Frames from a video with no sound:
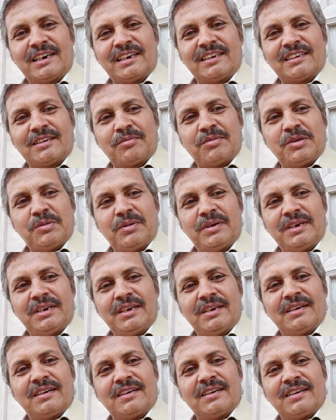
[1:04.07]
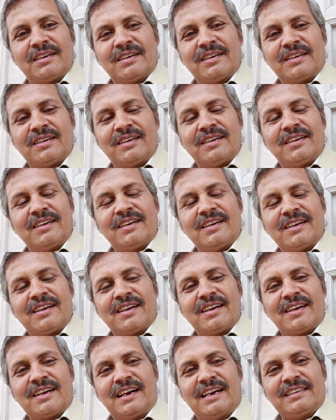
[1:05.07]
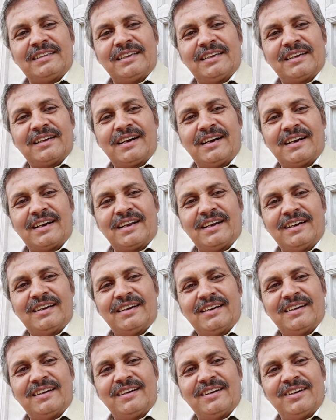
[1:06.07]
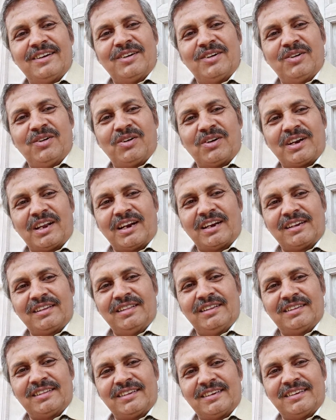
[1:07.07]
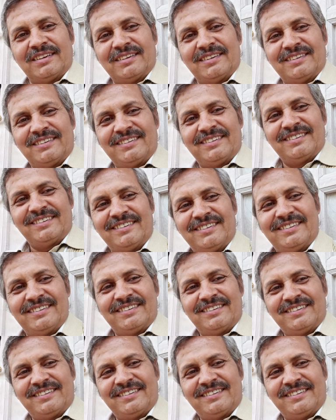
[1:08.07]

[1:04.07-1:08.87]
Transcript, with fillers: गट्टे की सब्ज़ी बनी है खाते हैं खाना और आनंद लेते हैं